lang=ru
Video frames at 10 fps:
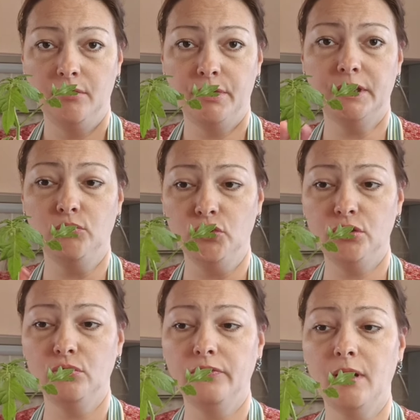потому
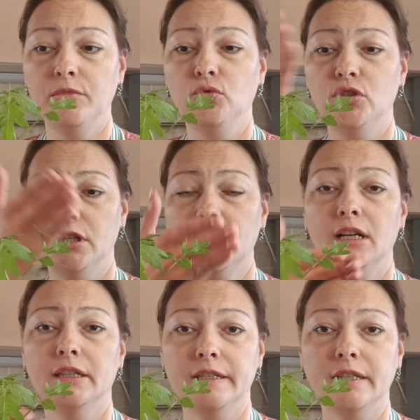что вам нужно
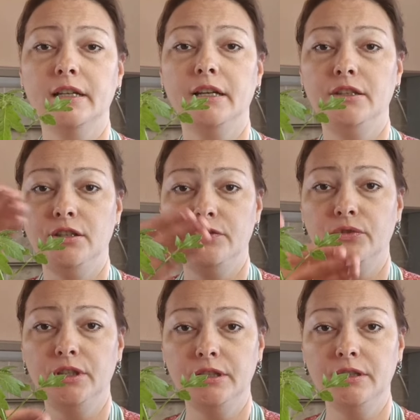как-то сохранить
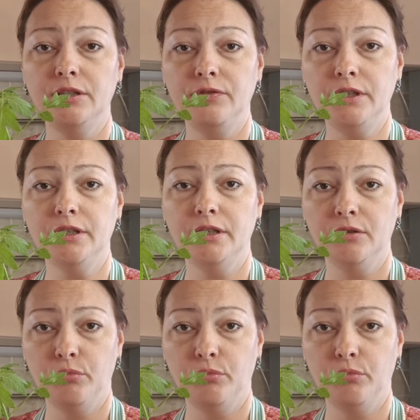вот этот верх,